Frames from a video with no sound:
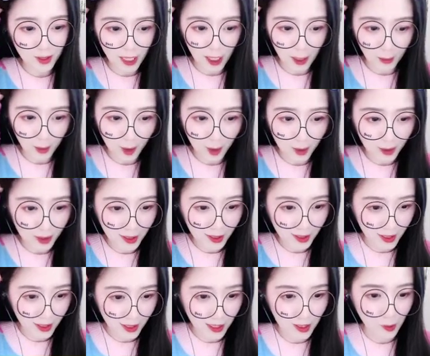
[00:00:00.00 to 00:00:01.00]
芷衡举
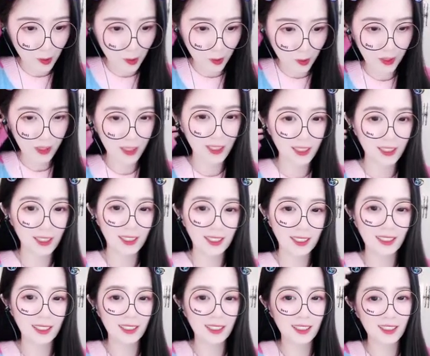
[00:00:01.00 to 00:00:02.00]
眸看他，
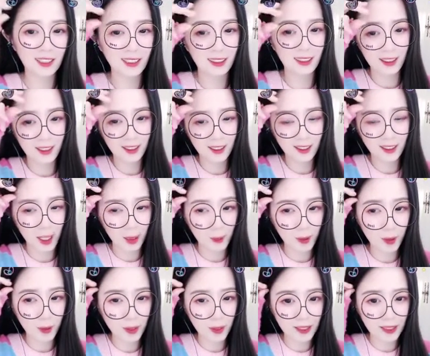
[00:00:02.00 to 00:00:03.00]
父皇
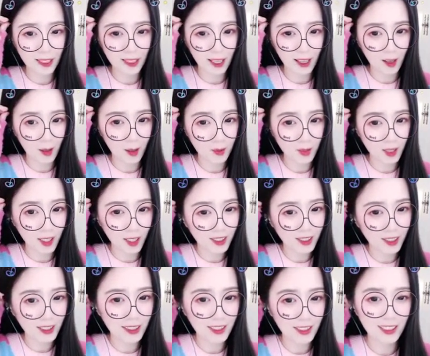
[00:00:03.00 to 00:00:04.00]
的眼光
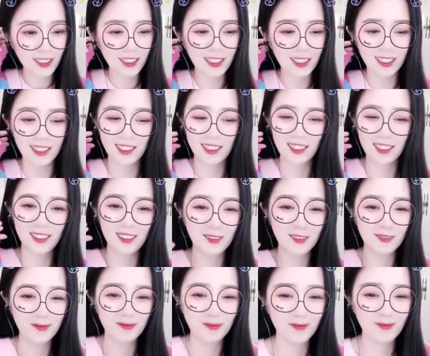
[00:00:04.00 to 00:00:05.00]
几乎将自己
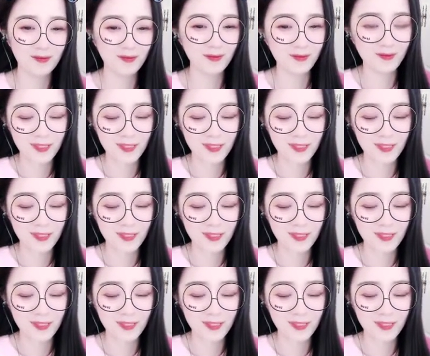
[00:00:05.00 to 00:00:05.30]
焚烧，